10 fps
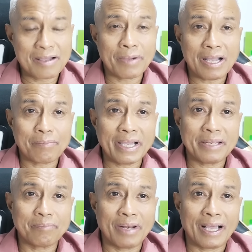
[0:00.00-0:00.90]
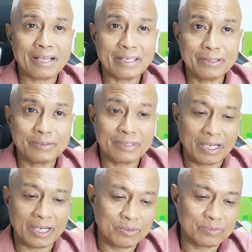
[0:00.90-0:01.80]
Makabayan Black yung
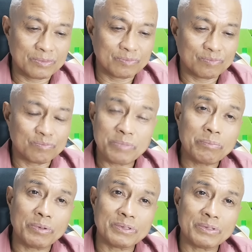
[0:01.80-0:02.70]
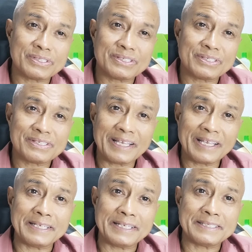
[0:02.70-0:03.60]
ganong people's
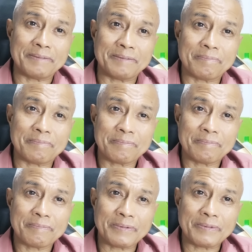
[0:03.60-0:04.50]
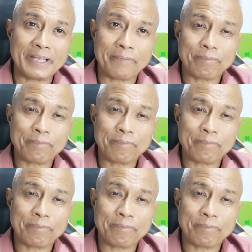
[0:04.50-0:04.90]
initiative. Okay?